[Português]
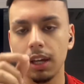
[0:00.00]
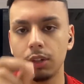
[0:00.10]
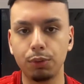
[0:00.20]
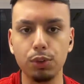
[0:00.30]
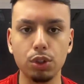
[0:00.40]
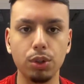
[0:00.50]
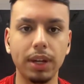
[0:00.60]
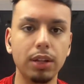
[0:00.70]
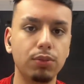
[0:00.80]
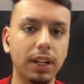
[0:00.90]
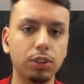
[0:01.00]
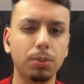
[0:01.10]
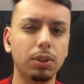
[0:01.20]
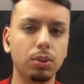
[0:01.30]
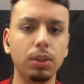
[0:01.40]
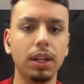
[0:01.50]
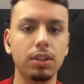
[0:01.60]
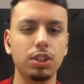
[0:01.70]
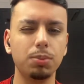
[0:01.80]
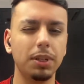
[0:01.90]
E no vídeo hoje eu quero te falar sobre tudo que ele
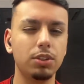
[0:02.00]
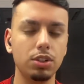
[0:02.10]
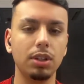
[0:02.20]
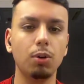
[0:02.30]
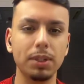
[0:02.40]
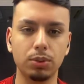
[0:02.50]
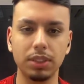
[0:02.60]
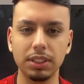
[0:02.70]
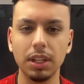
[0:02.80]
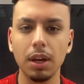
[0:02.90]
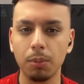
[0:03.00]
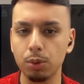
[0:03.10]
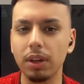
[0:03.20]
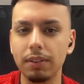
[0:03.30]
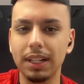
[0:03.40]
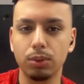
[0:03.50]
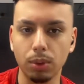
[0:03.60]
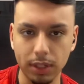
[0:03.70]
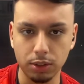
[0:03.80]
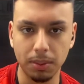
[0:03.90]
disse, porque ele disse algumas coisas muito
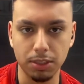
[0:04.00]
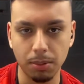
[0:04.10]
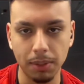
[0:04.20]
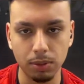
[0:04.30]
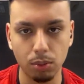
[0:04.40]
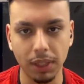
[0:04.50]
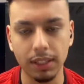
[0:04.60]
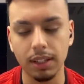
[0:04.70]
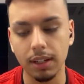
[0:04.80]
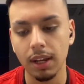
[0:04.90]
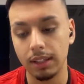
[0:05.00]
reveladoras sobre esse momento do Inter.